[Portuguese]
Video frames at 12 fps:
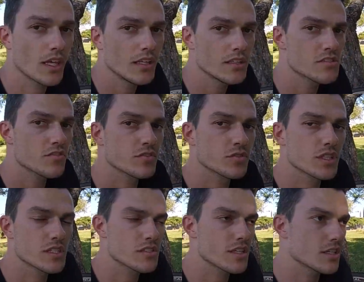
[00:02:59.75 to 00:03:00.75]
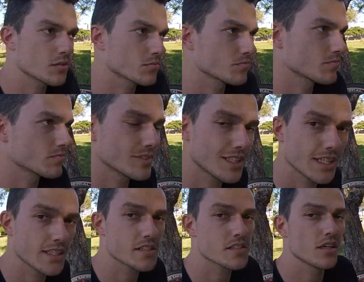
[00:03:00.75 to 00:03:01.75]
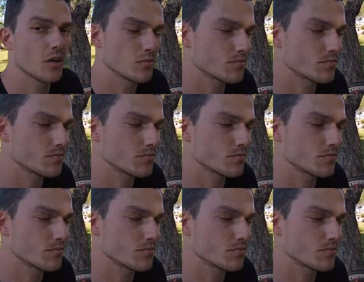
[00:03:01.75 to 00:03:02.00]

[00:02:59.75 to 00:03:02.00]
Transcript: eles favoreceram na questão